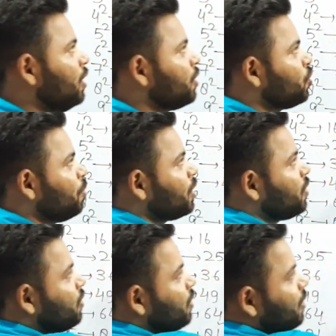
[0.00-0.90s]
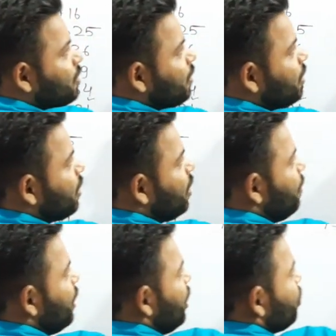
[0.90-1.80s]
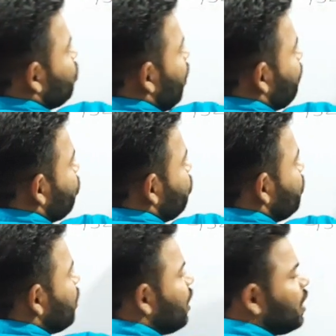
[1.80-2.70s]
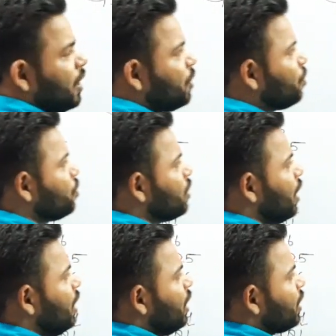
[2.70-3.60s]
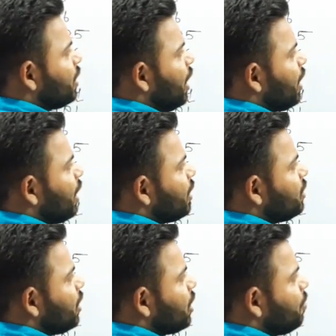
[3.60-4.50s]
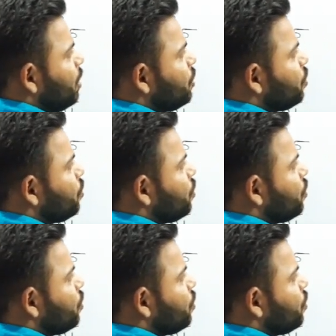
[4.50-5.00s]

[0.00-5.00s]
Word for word: एक सौ बत्तीस ये संख्या कम है तो अपन को ज़्यादा नहीं सोचना है ग्यारह के साथ में